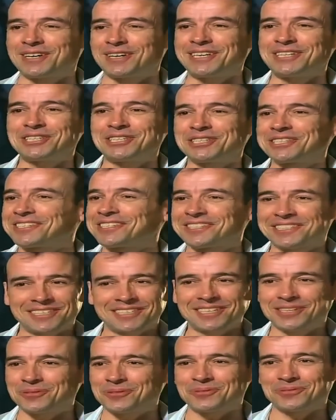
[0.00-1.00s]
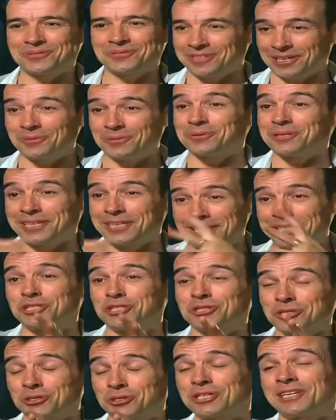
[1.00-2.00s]
pais que disseram: não, é
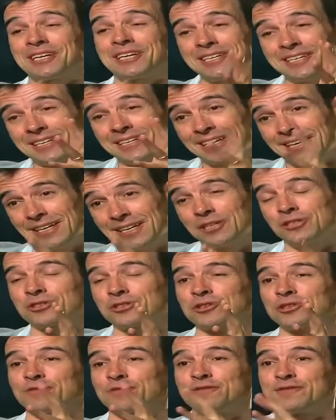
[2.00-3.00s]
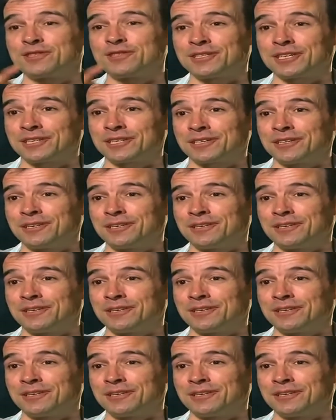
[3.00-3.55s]
isto que eles querem, é isto que eles vão fazer.